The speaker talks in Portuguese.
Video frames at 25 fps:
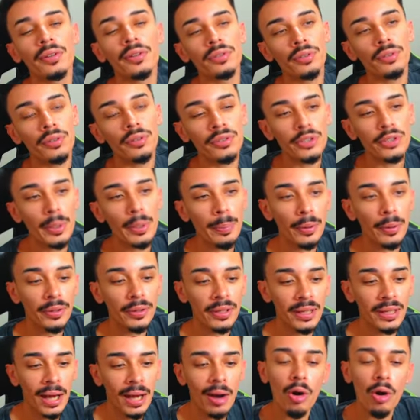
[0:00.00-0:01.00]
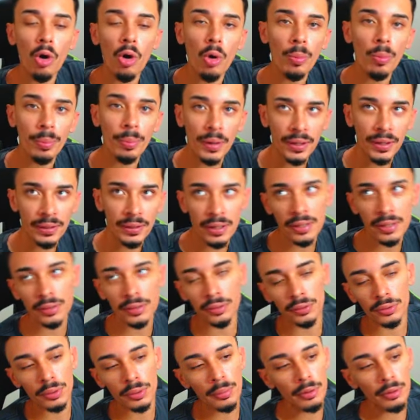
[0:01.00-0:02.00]
É um jogo onde você pode ganhar ou perder.
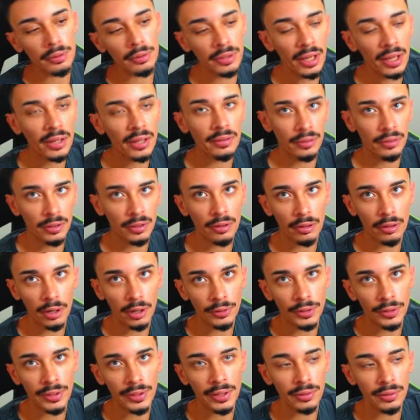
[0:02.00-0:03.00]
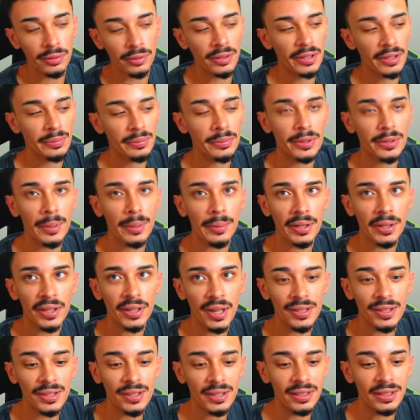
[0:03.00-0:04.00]
Então toma cuidado, não vai colocar o dedo das suas
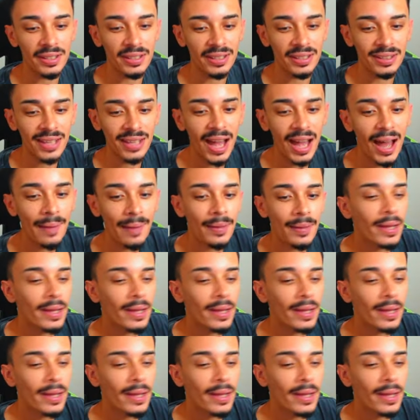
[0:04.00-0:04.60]
responsabilidades aqui, tá?